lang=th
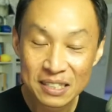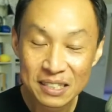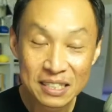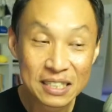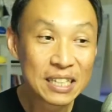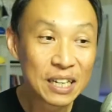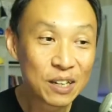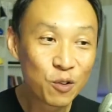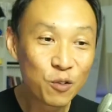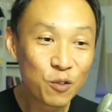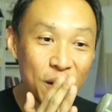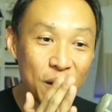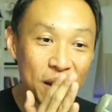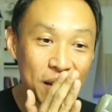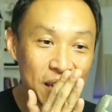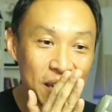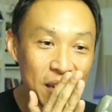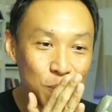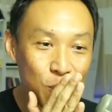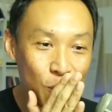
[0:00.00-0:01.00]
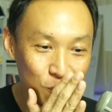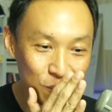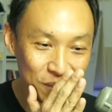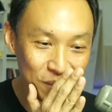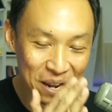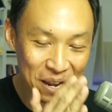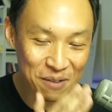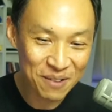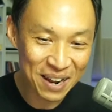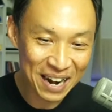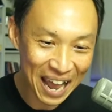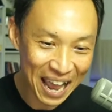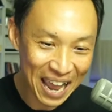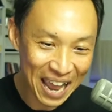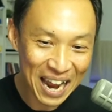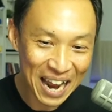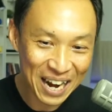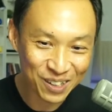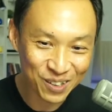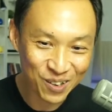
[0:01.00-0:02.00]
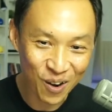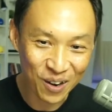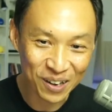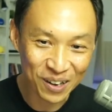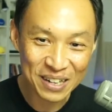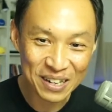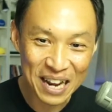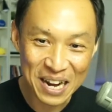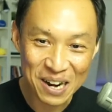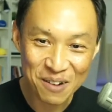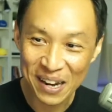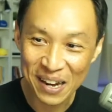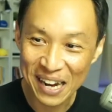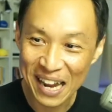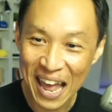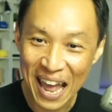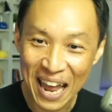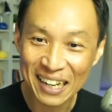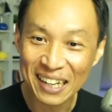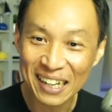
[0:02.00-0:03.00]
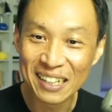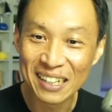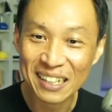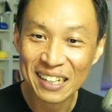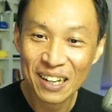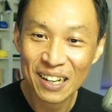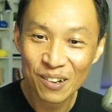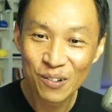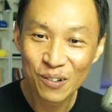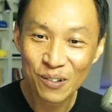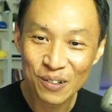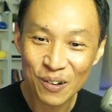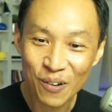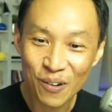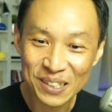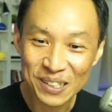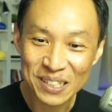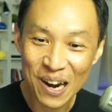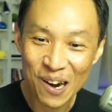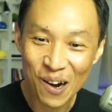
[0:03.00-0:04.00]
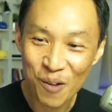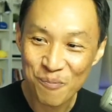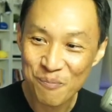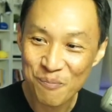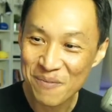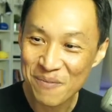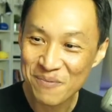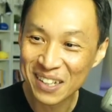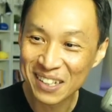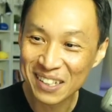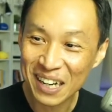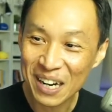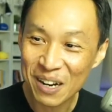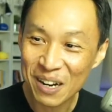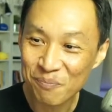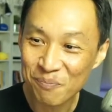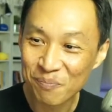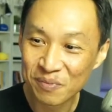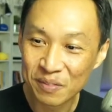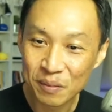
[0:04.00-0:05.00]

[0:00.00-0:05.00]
จริงๆคุณแฟรงกี้ผมเตรียมมาหลายอันก่อน Dynamic Ads อีกคุณอดใจรอแป๊บหนึ่งนะครับ